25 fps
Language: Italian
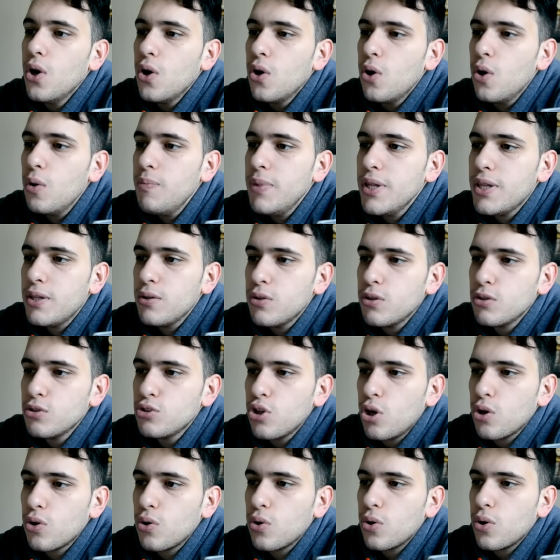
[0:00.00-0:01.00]
L'obiettivo del
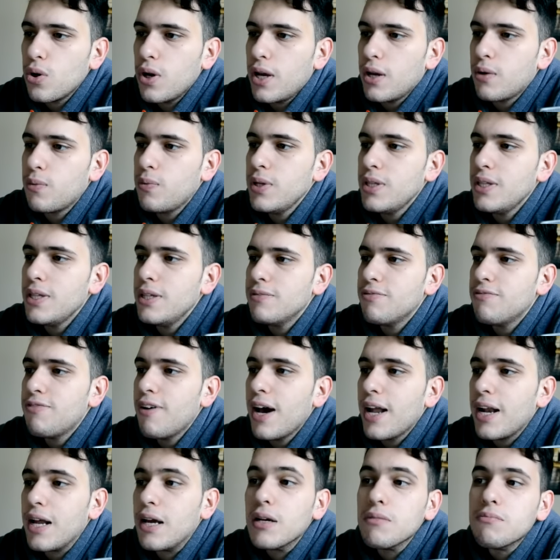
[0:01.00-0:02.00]
gioco è quindi
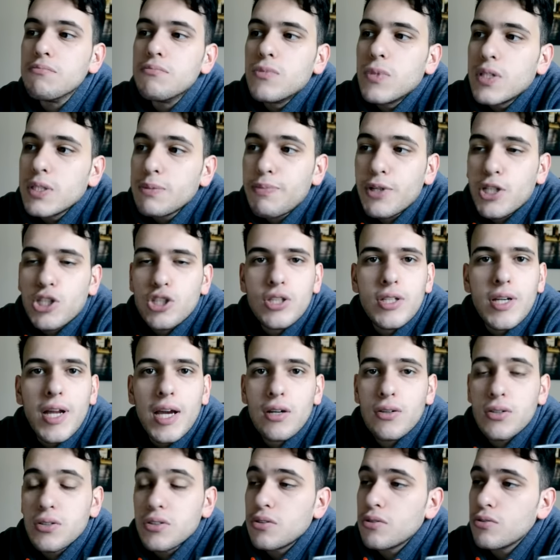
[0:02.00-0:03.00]
fare una specie di
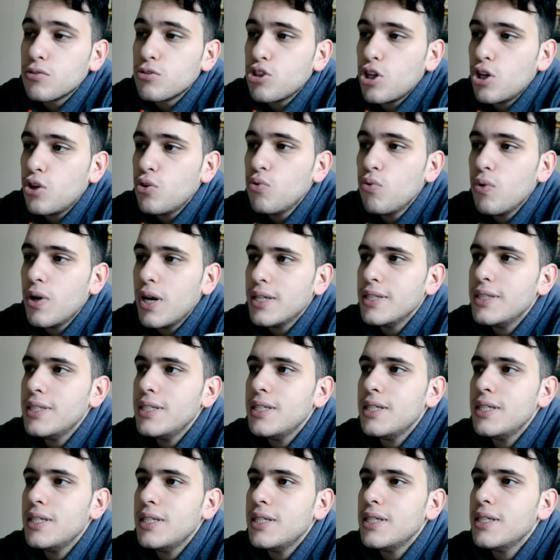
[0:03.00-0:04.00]
record, non c'è nulla
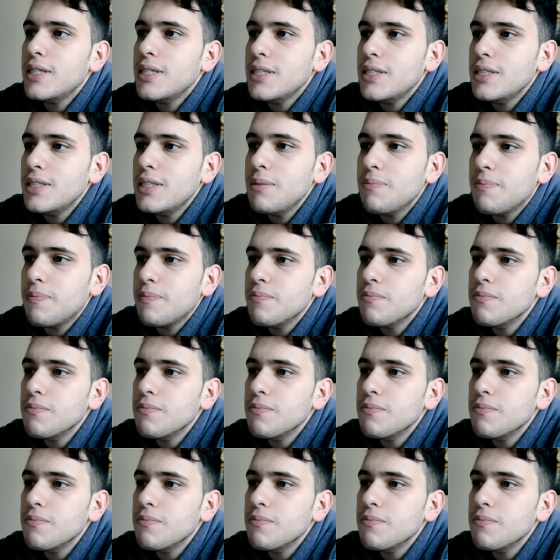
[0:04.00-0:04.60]
di, di,